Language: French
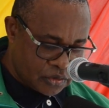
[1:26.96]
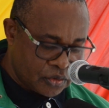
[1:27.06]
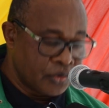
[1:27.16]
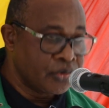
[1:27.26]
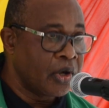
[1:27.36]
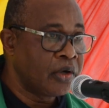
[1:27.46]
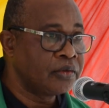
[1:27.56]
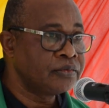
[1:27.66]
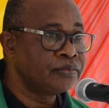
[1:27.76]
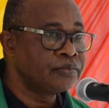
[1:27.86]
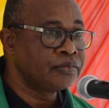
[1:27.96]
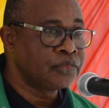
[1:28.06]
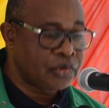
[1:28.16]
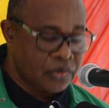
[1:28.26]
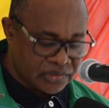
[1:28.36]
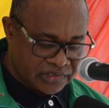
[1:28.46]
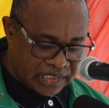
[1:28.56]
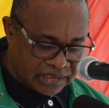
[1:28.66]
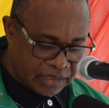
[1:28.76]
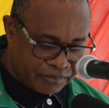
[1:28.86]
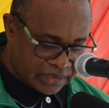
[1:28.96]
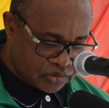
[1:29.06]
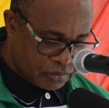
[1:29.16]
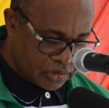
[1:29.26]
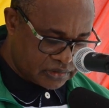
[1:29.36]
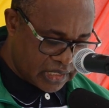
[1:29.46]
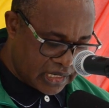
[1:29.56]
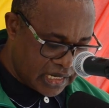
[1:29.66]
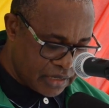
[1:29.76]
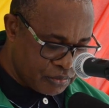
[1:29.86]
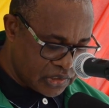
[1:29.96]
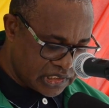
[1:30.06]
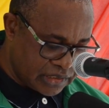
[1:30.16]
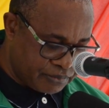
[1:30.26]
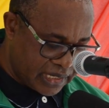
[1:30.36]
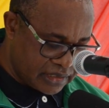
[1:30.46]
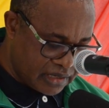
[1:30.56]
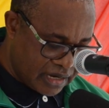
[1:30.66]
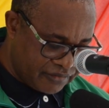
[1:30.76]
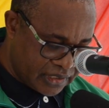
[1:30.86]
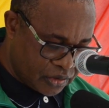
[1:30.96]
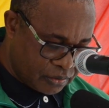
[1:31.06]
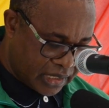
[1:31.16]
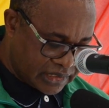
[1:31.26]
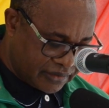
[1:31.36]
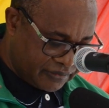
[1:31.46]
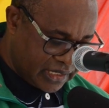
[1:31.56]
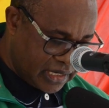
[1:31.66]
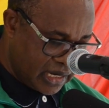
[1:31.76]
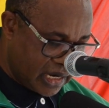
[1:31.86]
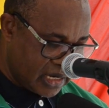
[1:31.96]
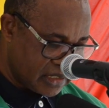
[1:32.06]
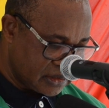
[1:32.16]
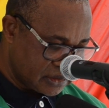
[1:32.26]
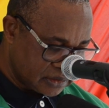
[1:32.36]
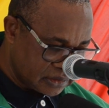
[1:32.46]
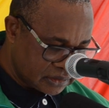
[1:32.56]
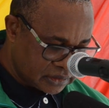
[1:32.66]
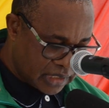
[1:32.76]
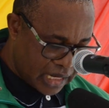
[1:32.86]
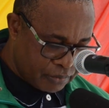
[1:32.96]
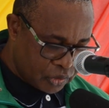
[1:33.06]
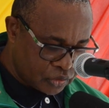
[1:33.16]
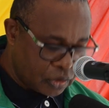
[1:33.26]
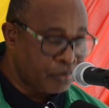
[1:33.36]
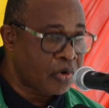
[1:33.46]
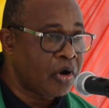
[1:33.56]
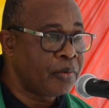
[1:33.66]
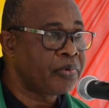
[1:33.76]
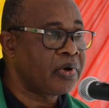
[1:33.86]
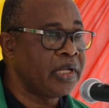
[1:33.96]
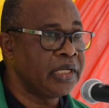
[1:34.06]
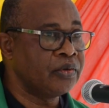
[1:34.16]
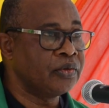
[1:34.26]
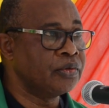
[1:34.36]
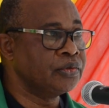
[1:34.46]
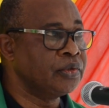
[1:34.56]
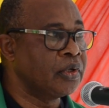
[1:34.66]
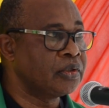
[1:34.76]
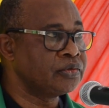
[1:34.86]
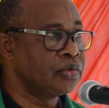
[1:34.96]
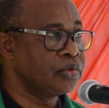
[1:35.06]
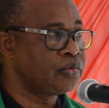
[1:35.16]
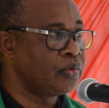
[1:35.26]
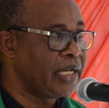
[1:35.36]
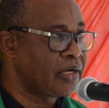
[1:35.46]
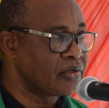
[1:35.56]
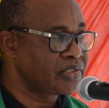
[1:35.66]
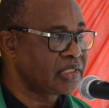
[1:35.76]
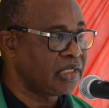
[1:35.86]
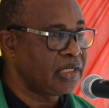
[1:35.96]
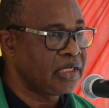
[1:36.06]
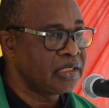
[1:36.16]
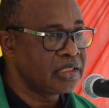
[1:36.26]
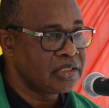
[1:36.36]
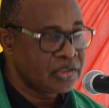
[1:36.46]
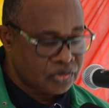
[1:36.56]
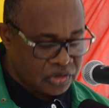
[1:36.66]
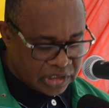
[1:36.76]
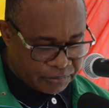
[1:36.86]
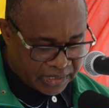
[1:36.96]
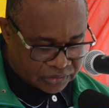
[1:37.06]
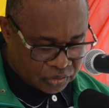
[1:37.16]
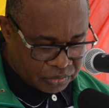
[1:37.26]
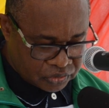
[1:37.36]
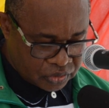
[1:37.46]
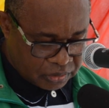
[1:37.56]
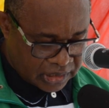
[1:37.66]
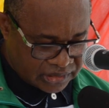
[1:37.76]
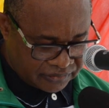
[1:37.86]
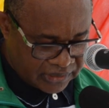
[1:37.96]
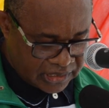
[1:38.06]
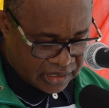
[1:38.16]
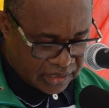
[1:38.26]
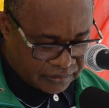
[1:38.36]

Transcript: Au nom du Conseil départemental et municipal de la ville de Brazzaville, à mon nom propre et au nom de tous les conseillers du département de Brazzaville,